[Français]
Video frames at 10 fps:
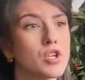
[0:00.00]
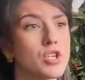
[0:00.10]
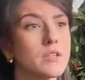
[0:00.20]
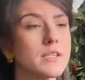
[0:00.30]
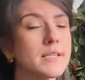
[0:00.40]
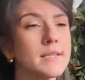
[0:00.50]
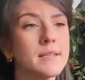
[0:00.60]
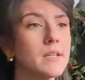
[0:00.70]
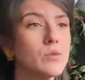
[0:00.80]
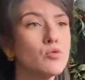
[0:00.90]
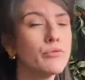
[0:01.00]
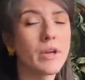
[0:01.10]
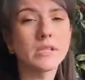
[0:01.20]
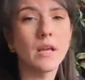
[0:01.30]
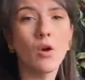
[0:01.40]
j'ai décidé dès le début de
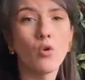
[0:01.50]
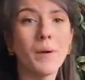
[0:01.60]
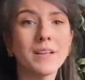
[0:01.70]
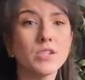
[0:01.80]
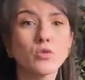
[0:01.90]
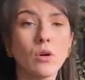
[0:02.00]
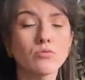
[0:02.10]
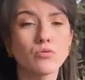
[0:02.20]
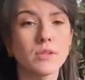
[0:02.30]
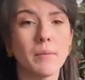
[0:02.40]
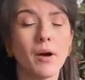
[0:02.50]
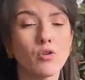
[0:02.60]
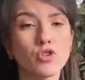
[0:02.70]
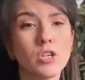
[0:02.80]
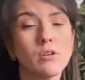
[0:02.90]
faire ça le mardi soir, parce que ça
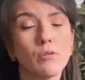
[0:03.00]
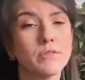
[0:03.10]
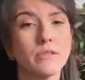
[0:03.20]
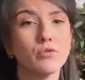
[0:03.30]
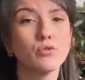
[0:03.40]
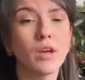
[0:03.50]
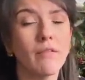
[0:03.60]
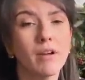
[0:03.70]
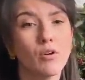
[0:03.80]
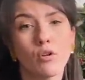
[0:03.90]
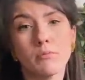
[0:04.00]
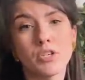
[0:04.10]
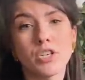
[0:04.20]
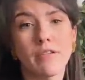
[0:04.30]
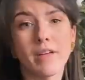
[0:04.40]
m'arrangeait euh, vis-à-vis du travail, le
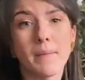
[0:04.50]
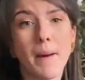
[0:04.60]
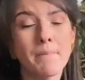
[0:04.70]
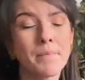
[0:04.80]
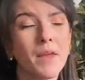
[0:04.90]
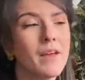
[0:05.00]
lendemain je travaillais pas.